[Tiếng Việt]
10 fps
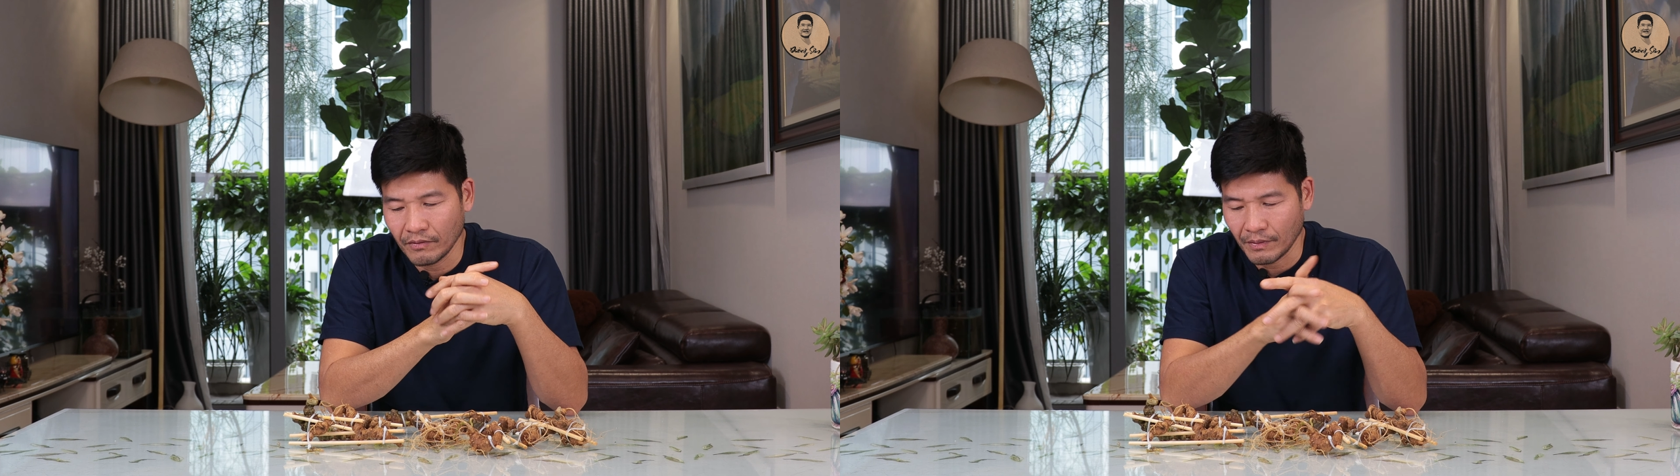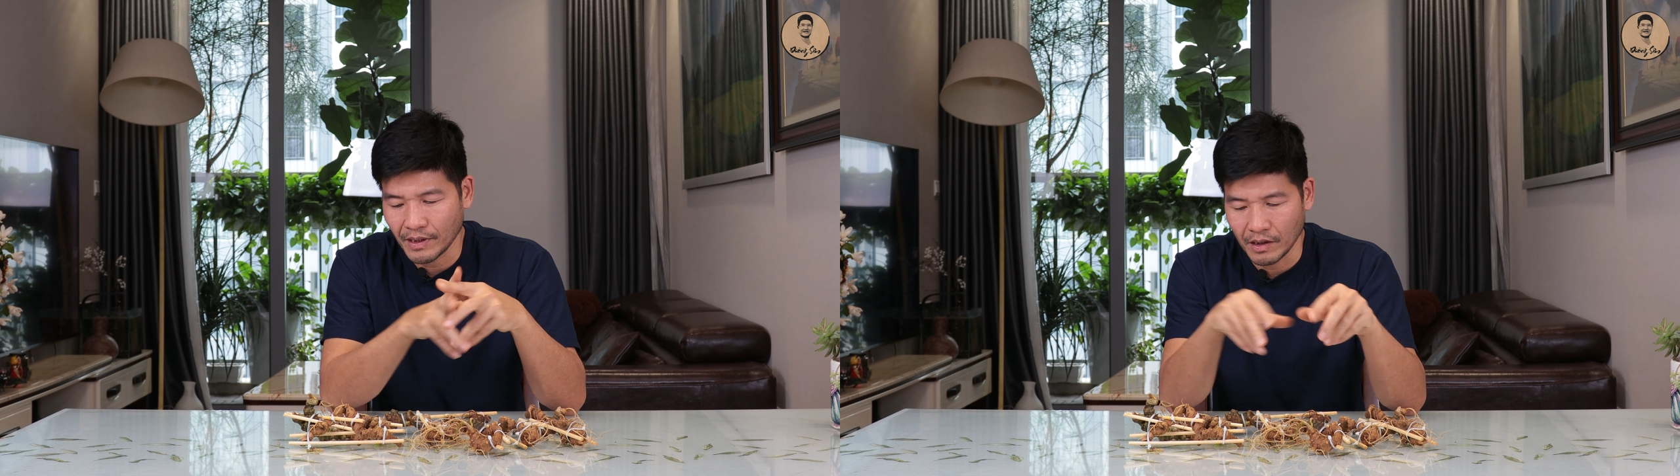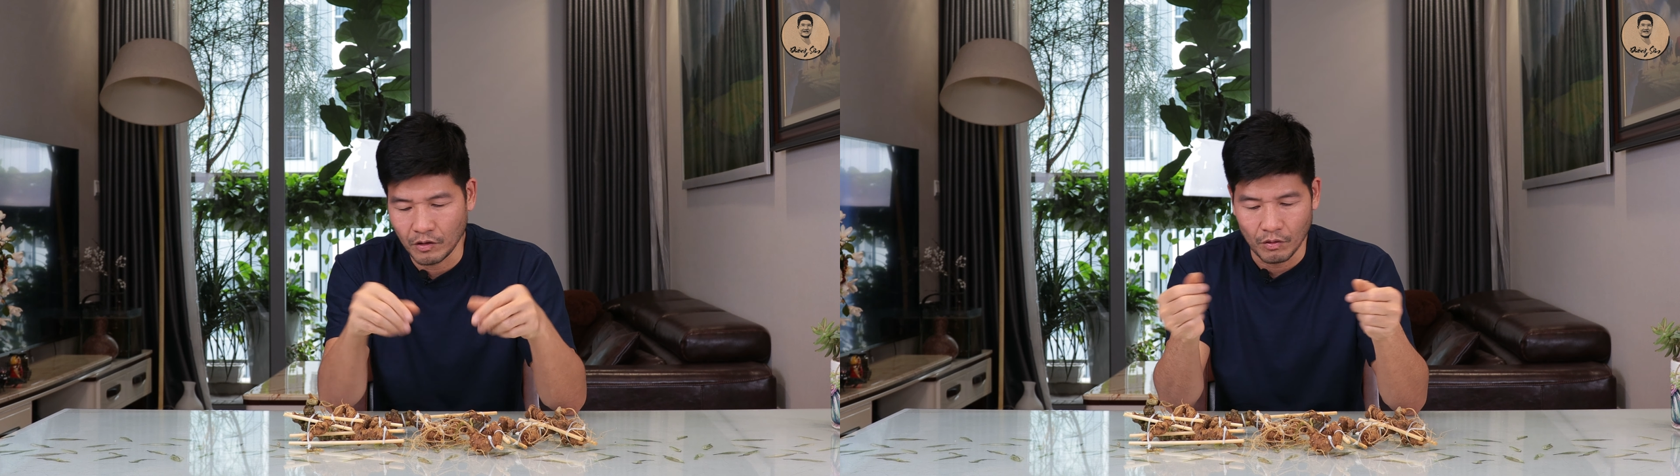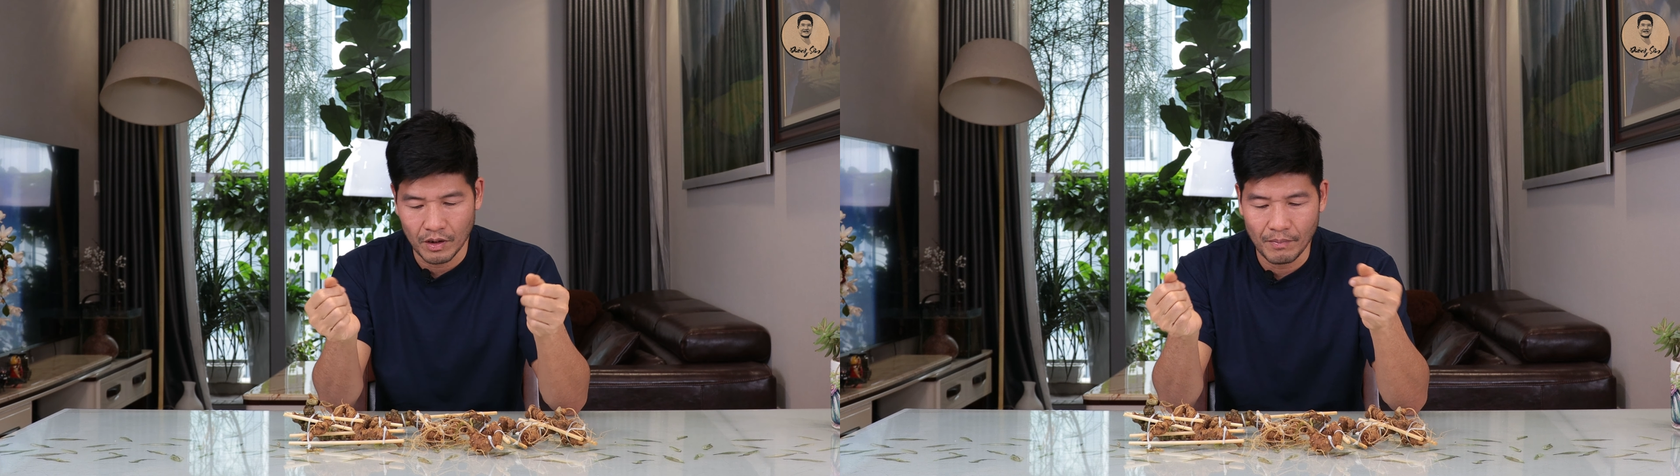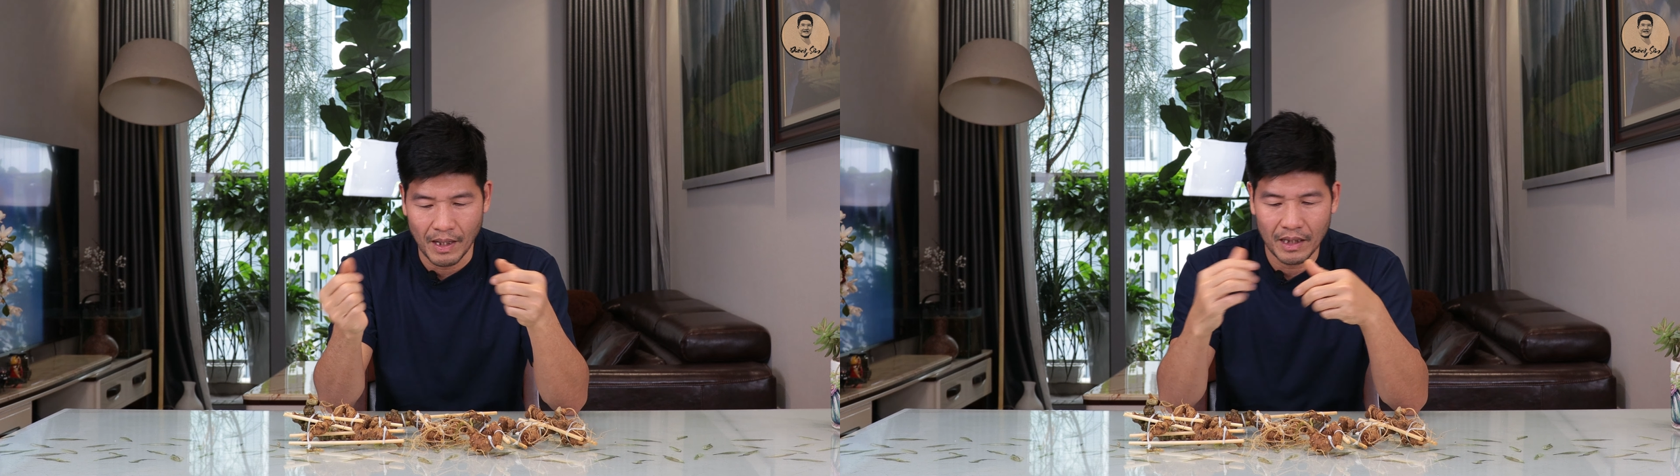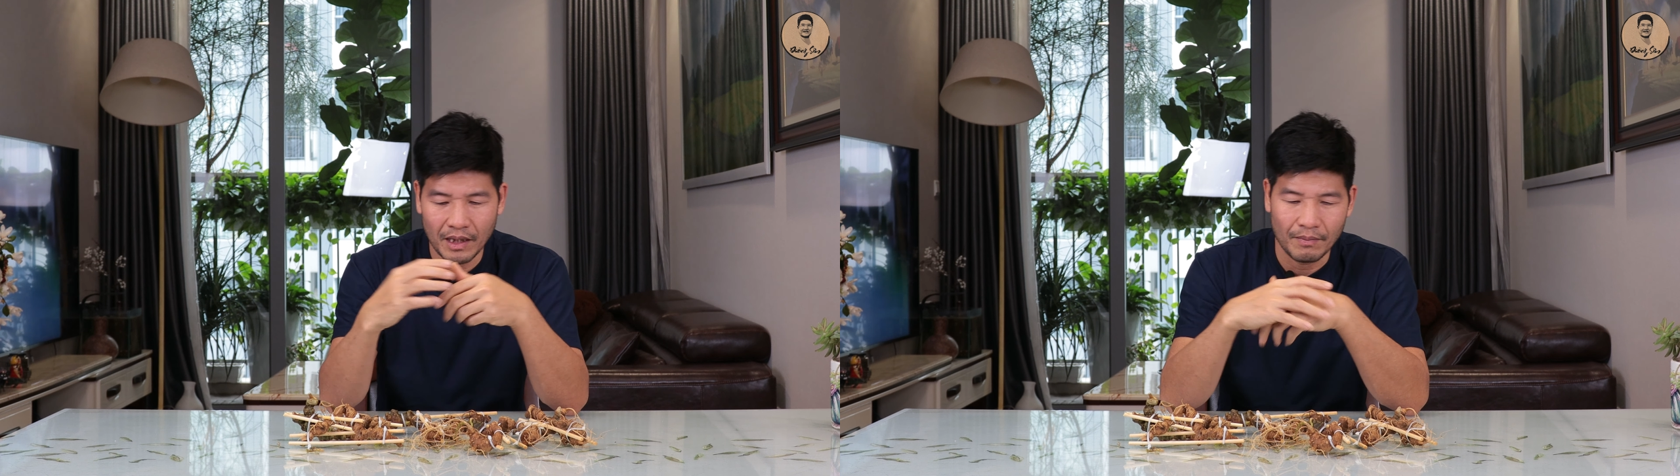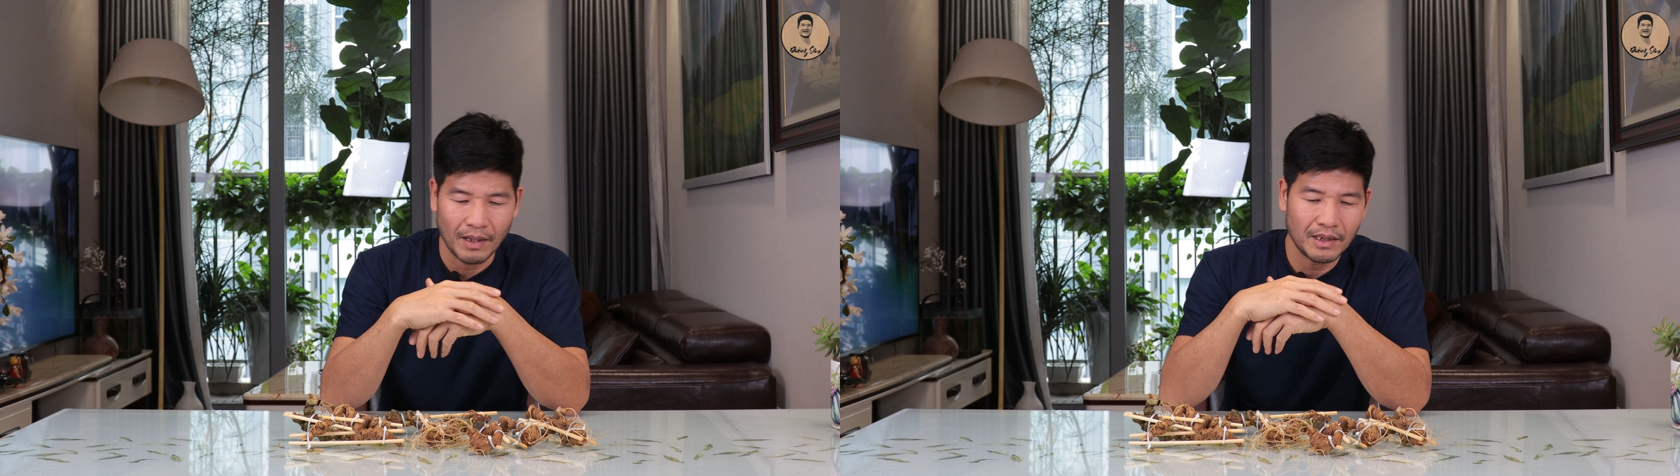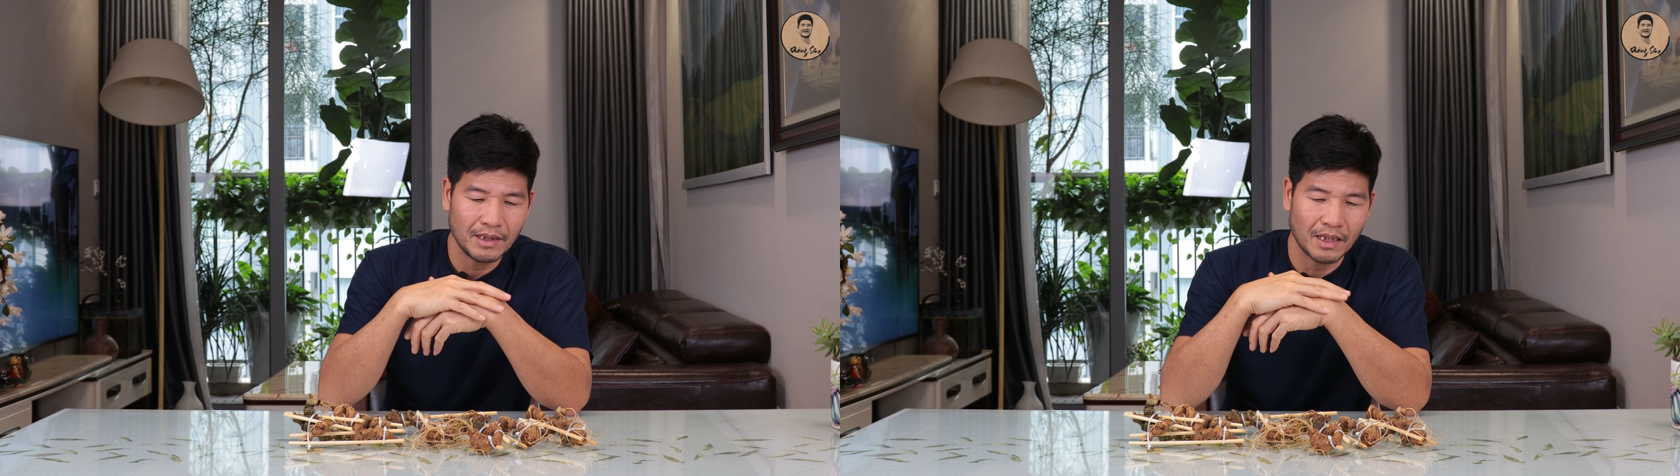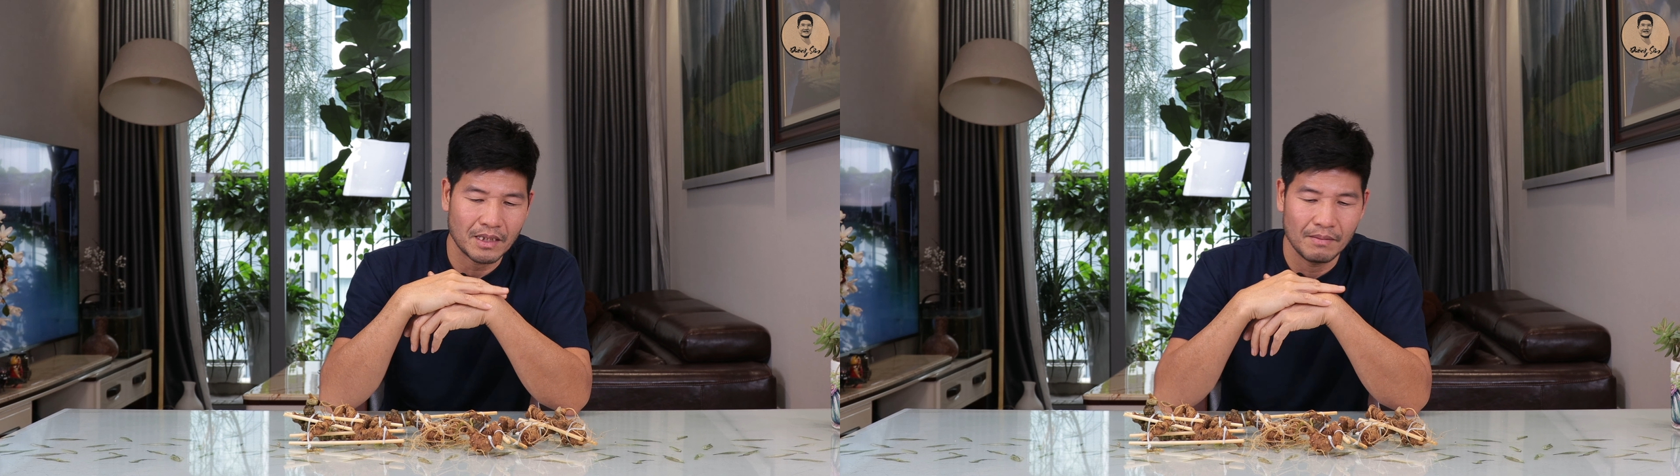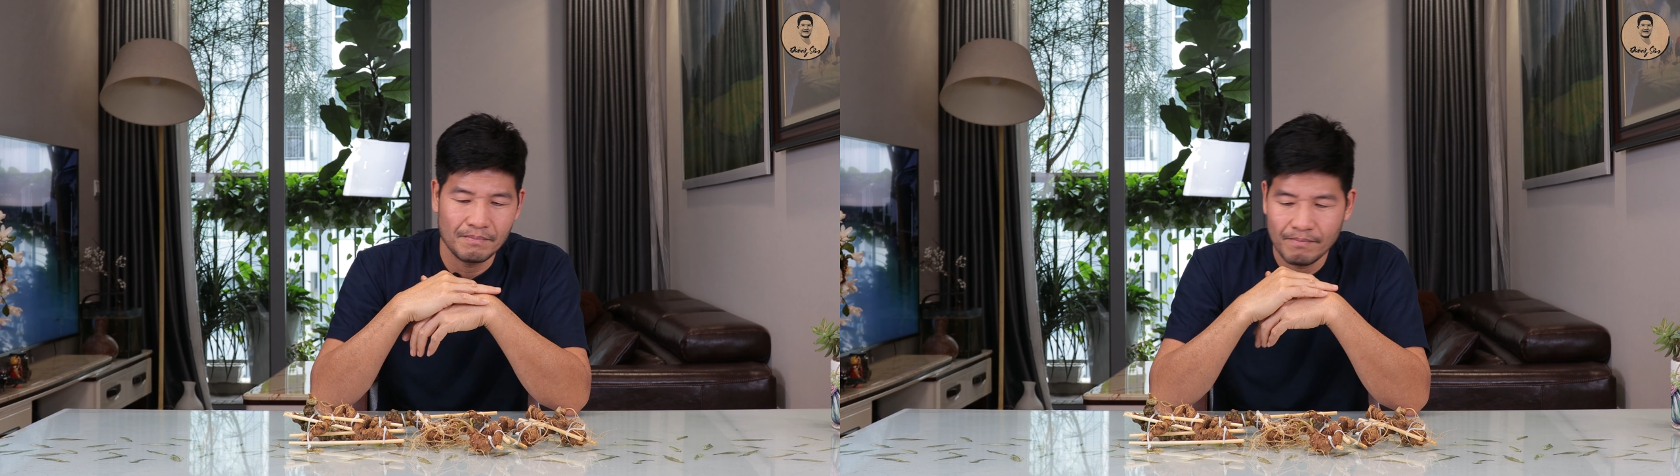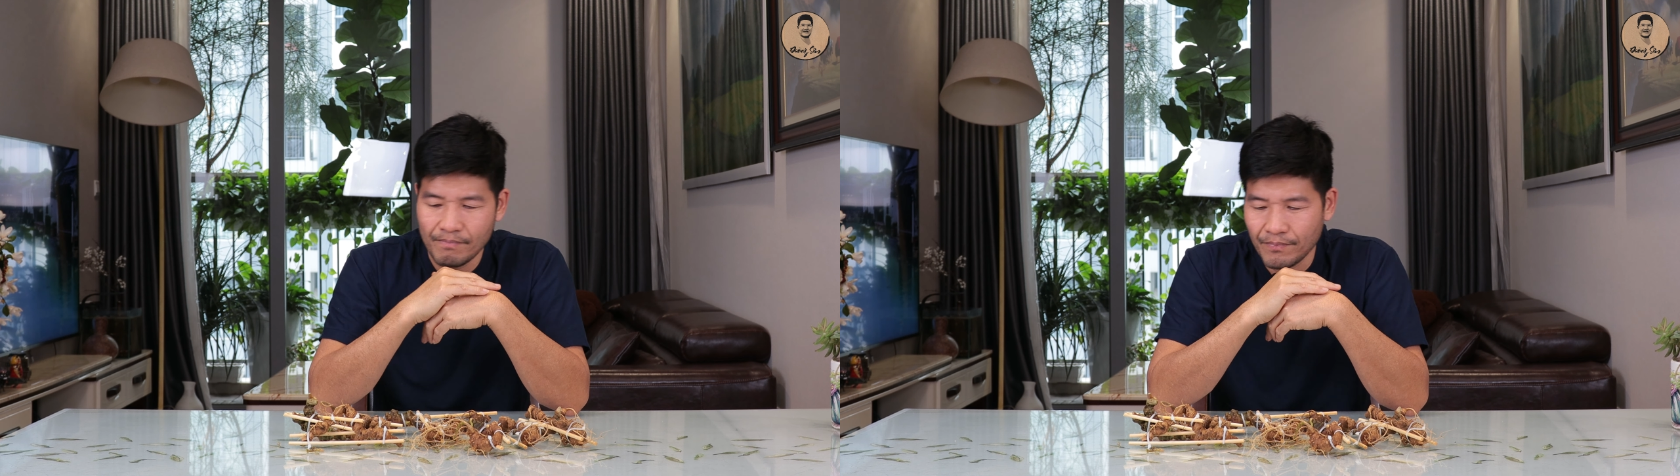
và bây giờ nhổ lên bán là bán đi dạng sâm.